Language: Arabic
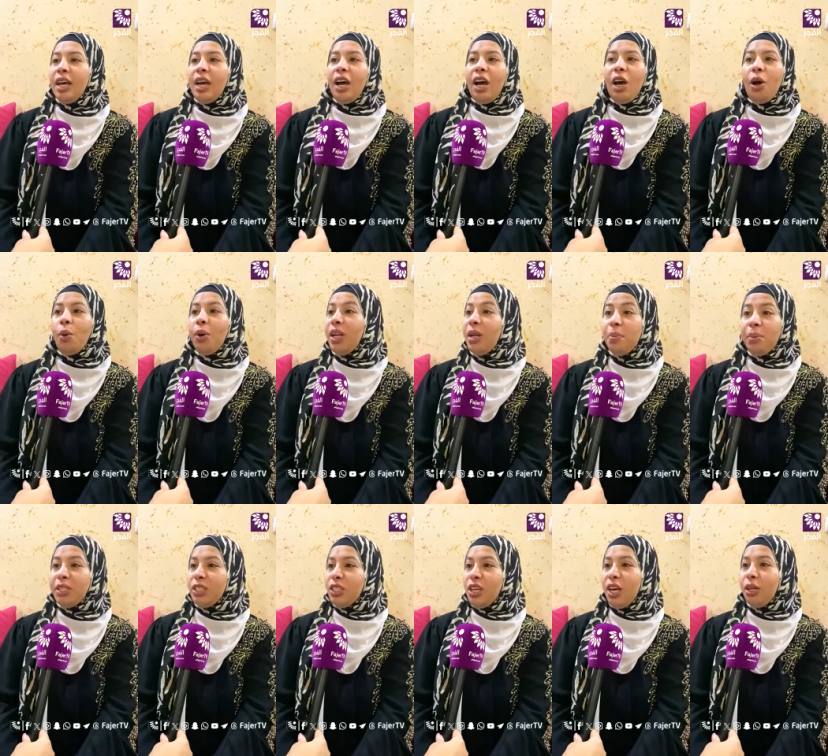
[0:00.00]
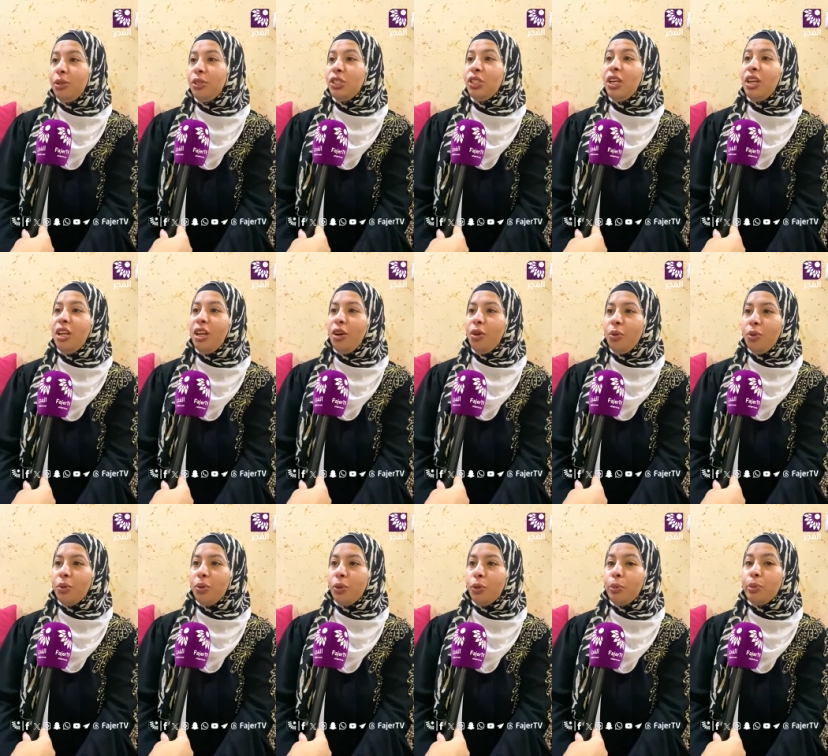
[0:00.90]
حوالي ما تشاهدوش الا
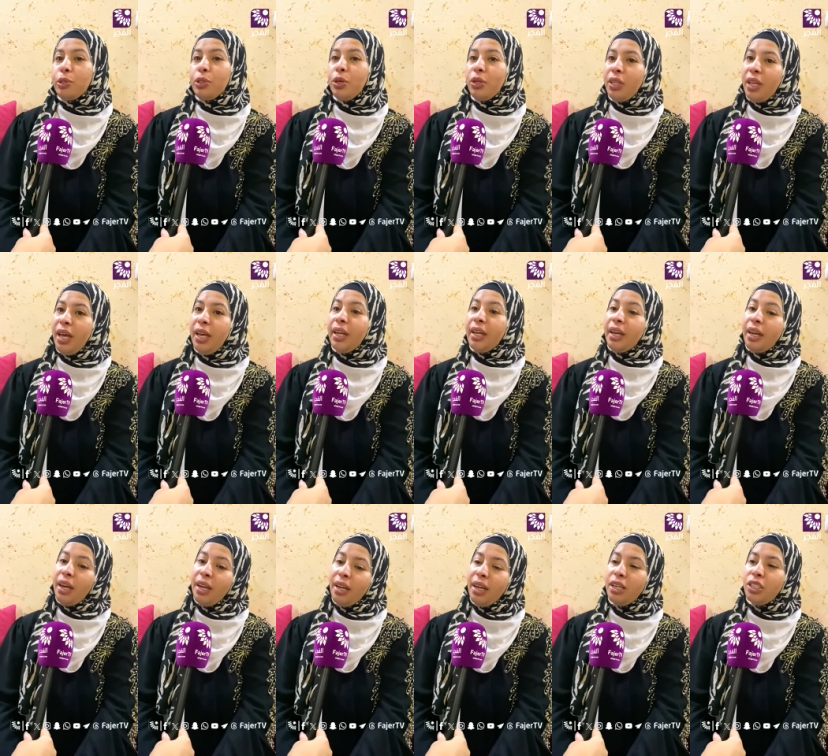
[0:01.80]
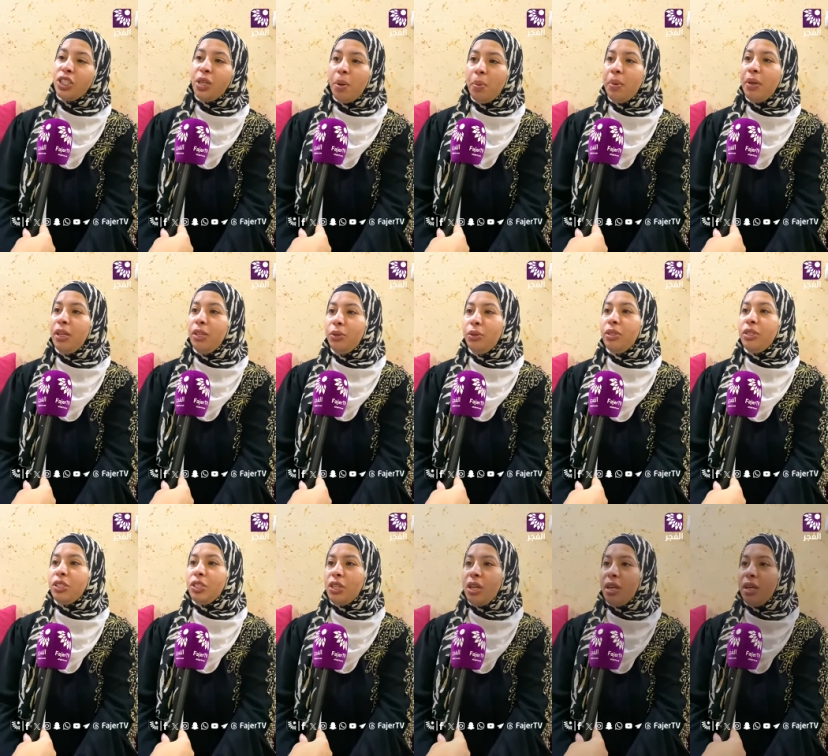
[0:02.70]
هو وبصوت عالي خلى الشباب اللي عنده
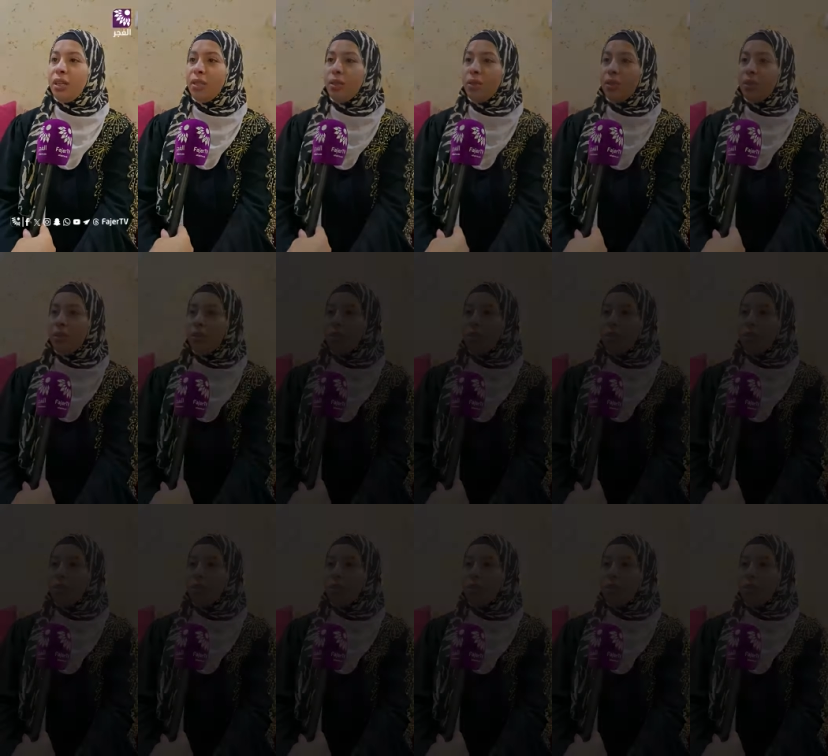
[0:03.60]
يتشاهدوا